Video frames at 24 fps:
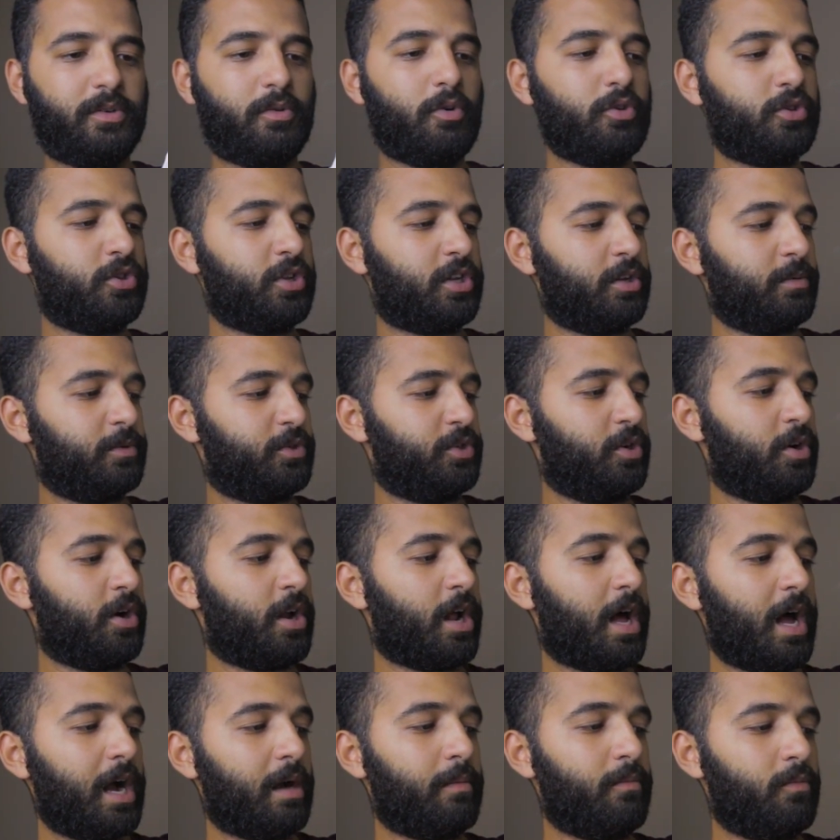كتر
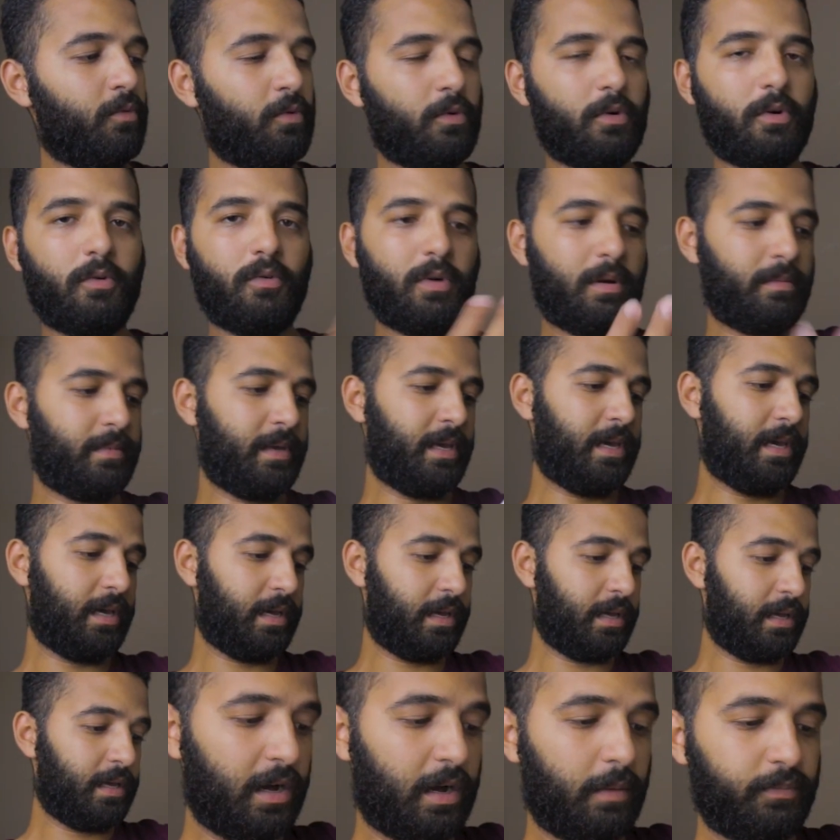صغر حجمه هو
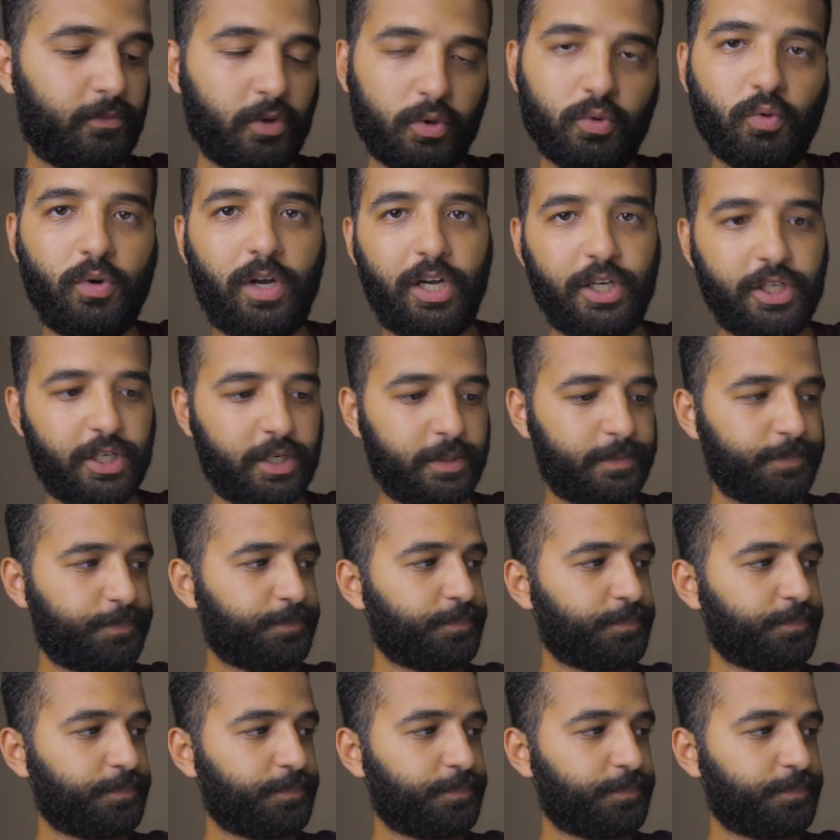بايه خطته وحشه